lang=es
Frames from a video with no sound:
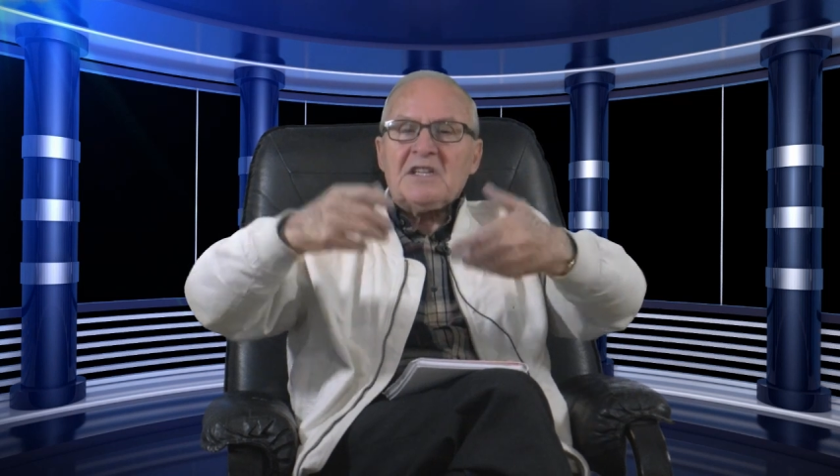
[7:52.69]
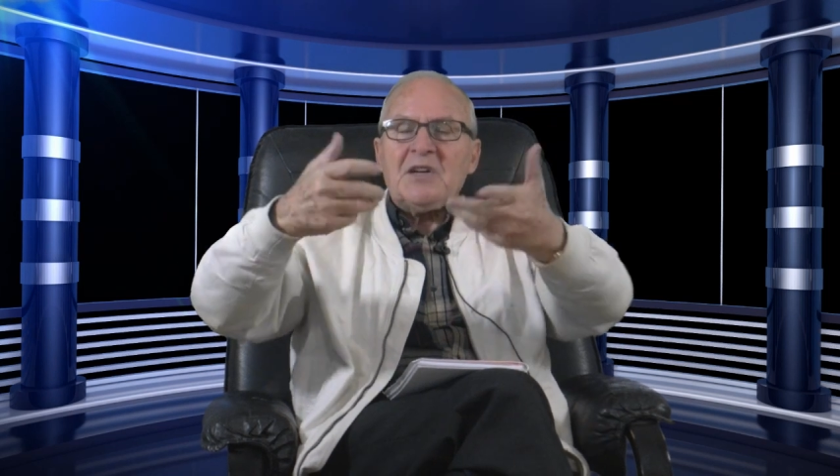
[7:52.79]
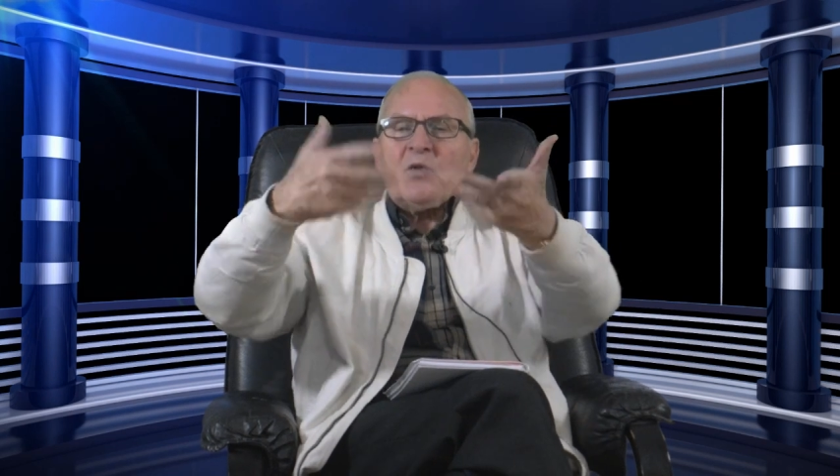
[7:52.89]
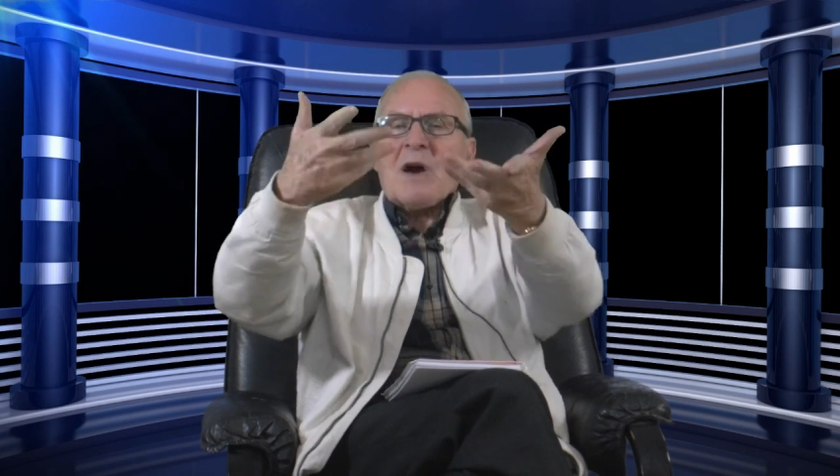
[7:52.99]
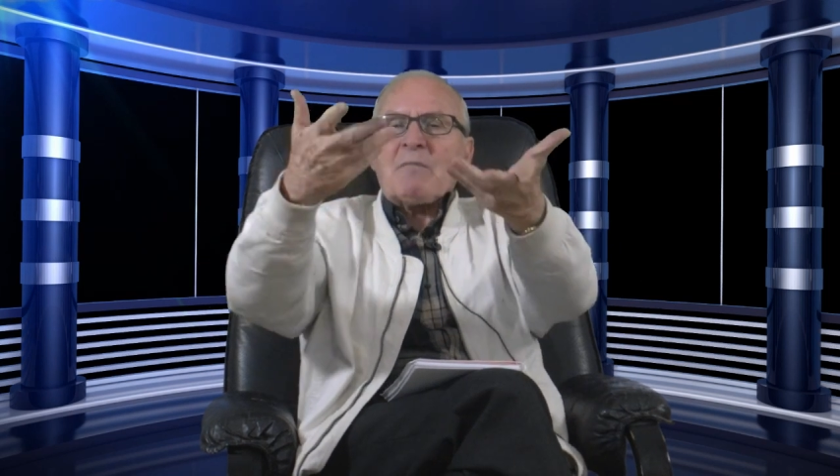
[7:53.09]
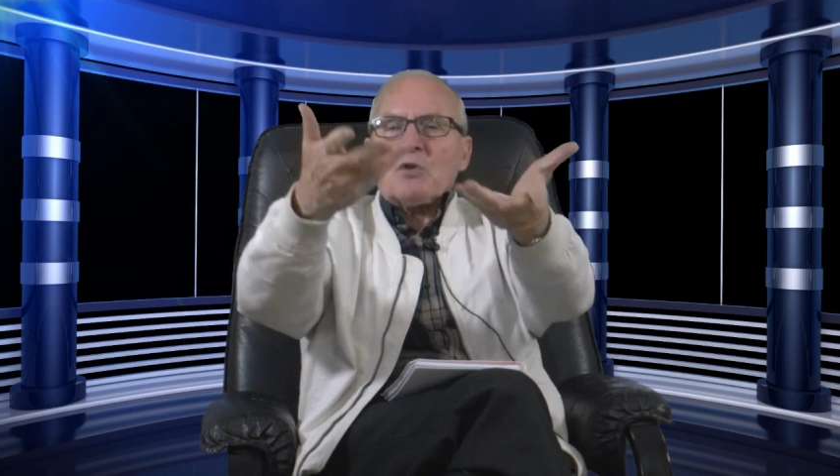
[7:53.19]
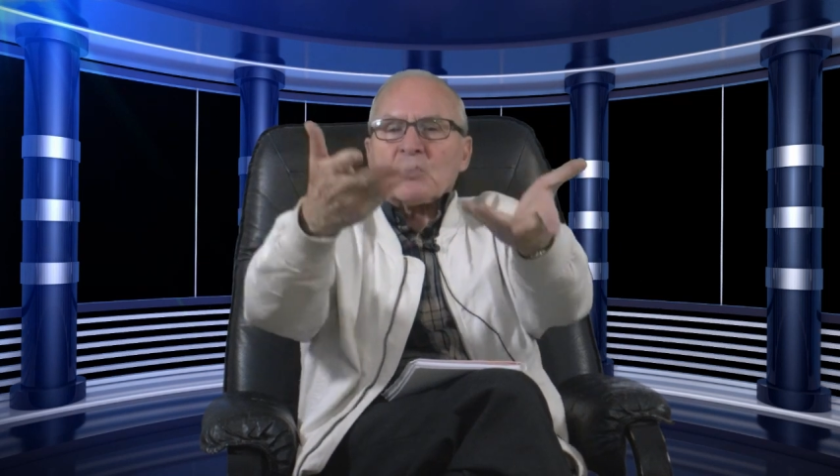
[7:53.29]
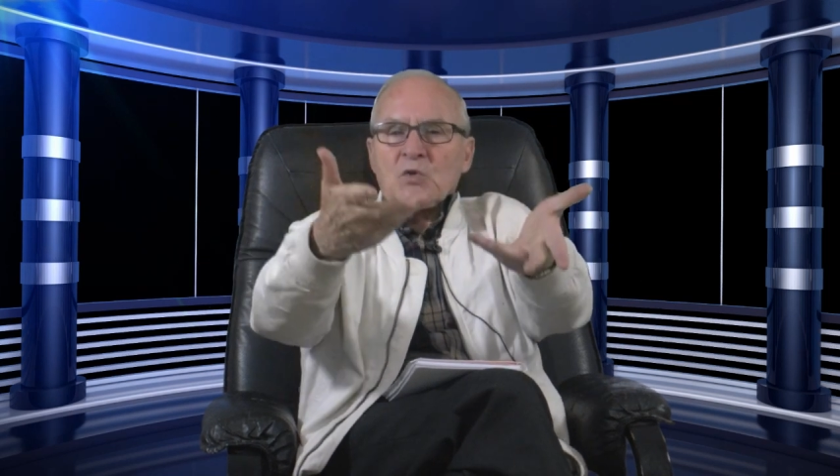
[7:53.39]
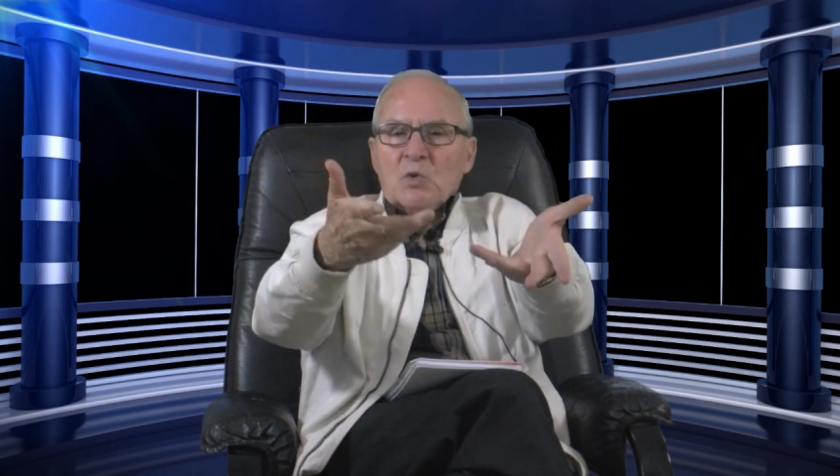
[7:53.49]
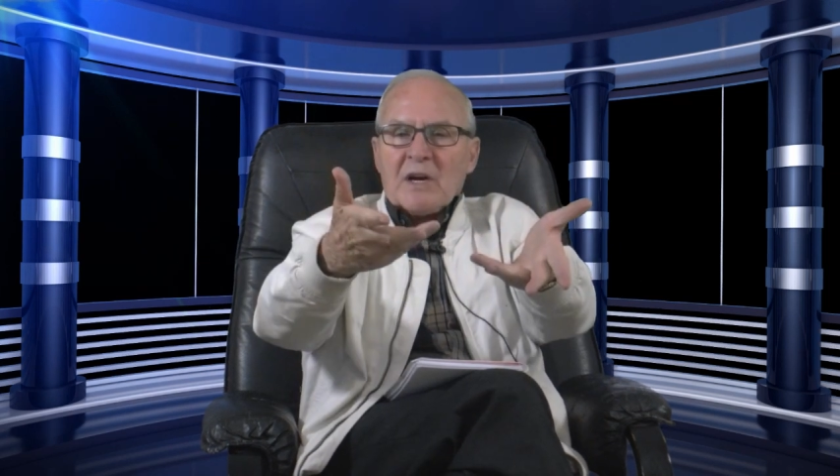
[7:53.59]
tiene una
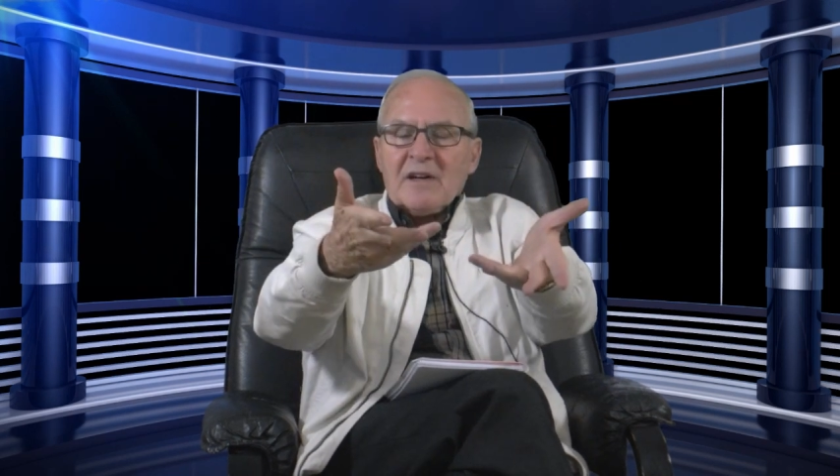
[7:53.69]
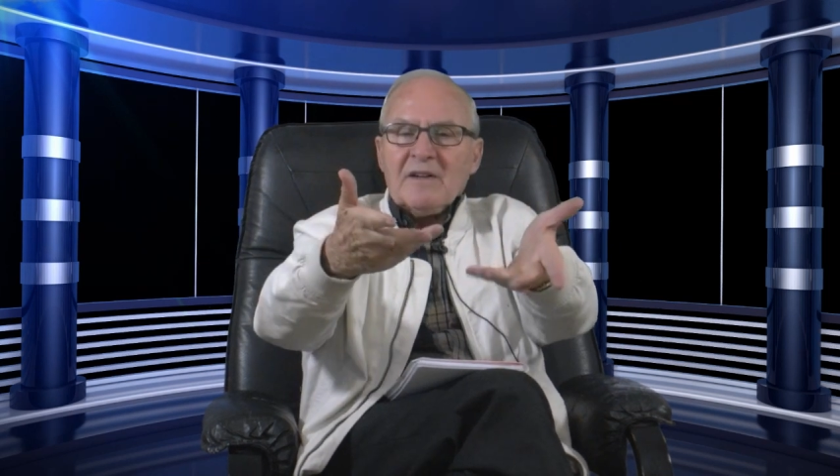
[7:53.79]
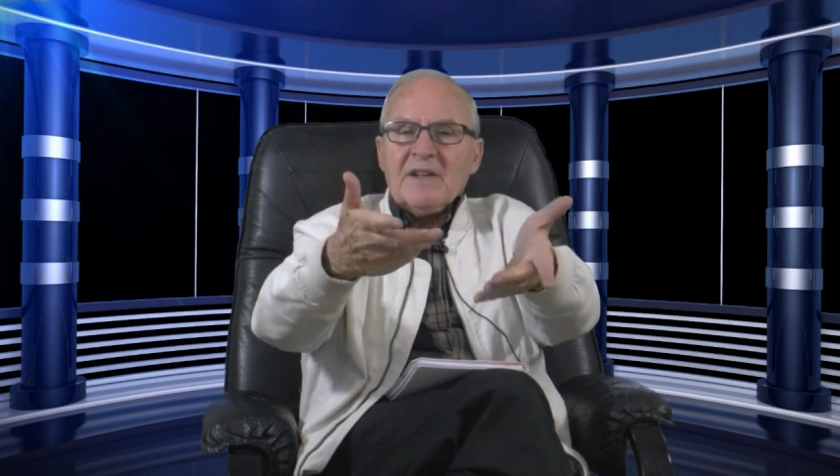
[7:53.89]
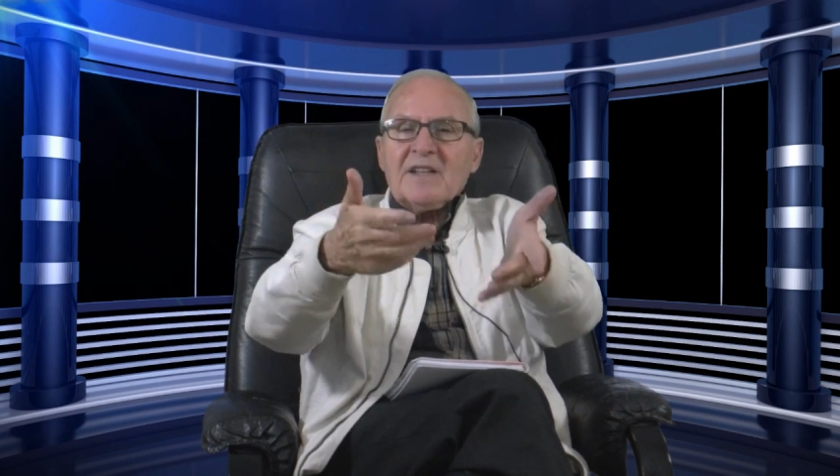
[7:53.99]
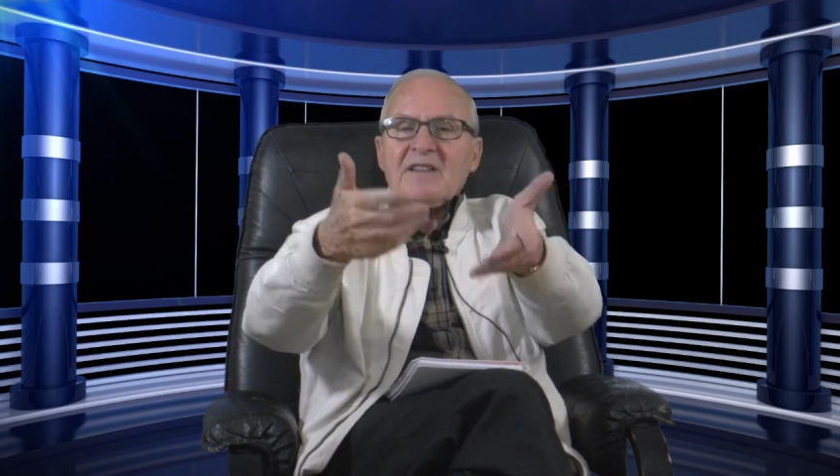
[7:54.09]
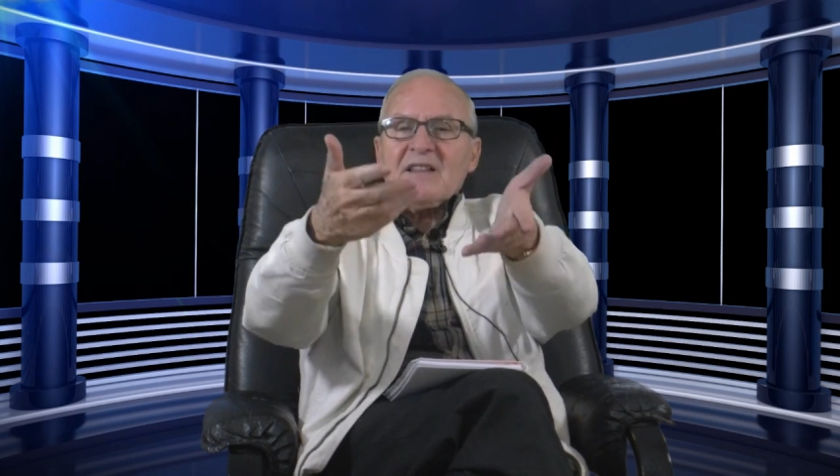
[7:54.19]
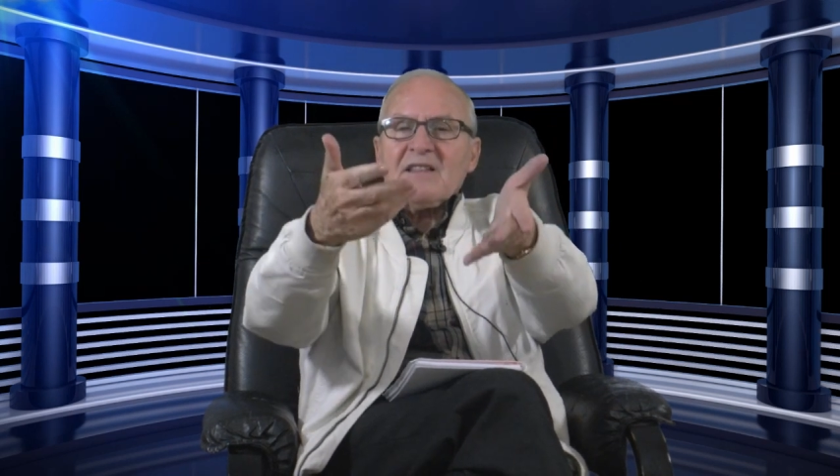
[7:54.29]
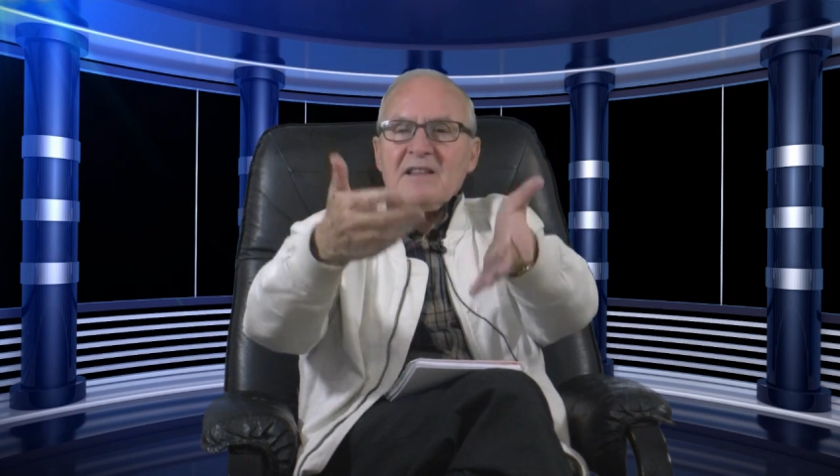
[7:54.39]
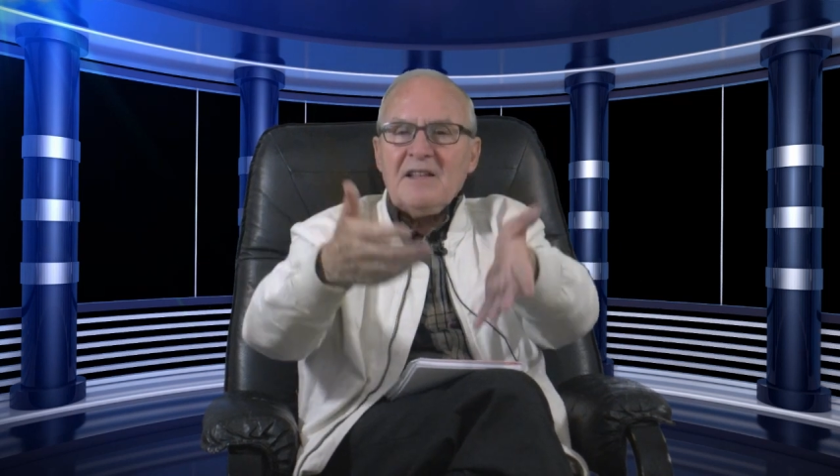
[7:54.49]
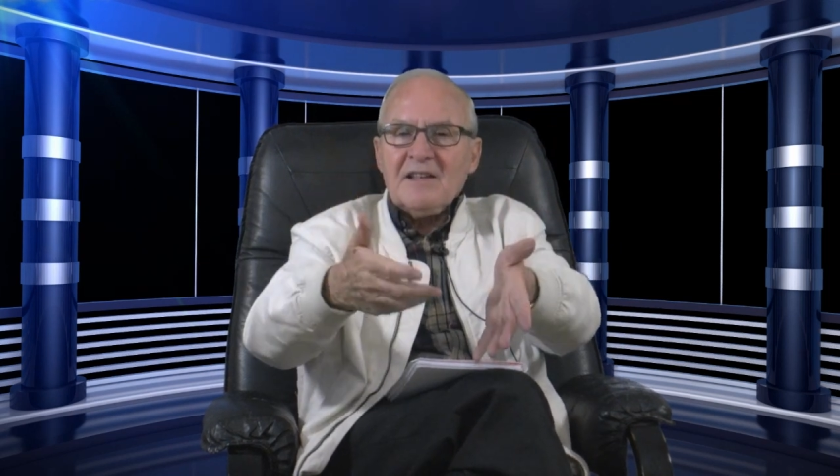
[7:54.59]
postura
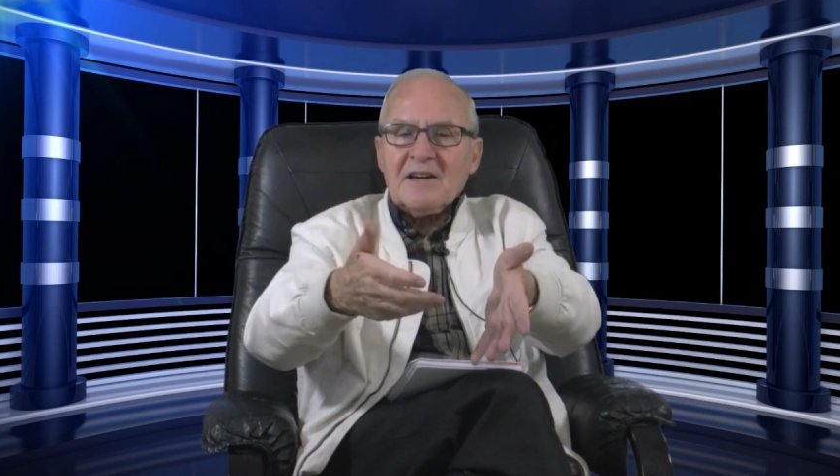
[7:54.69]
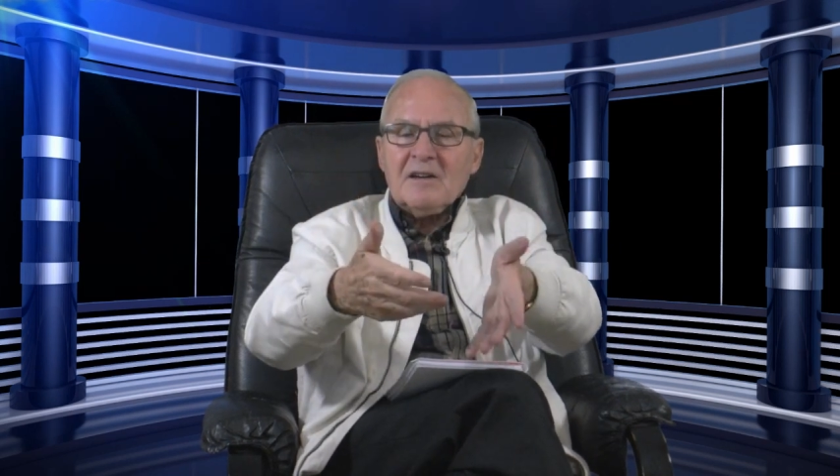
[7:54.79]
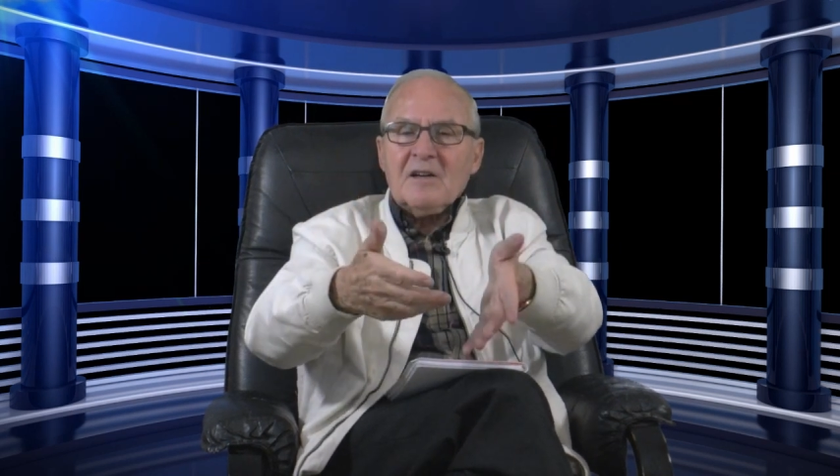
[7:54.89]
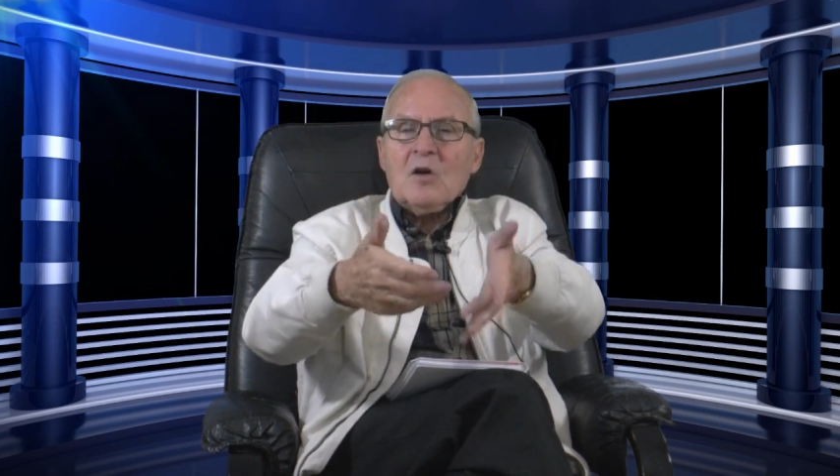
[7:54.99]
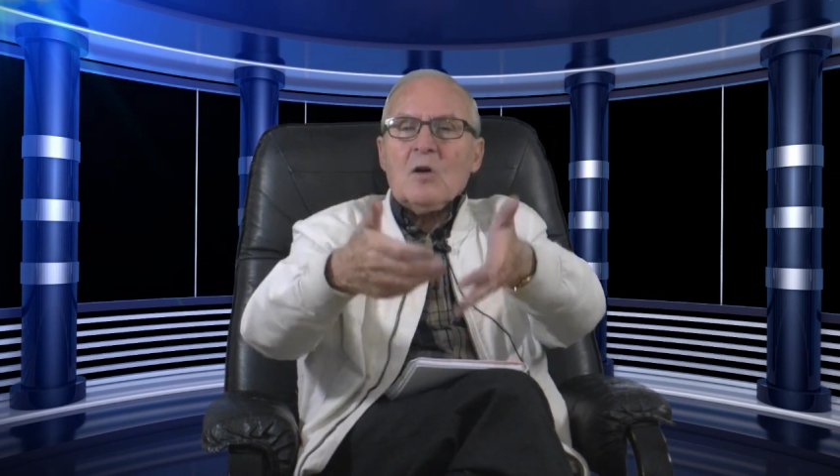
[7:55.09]
decidida,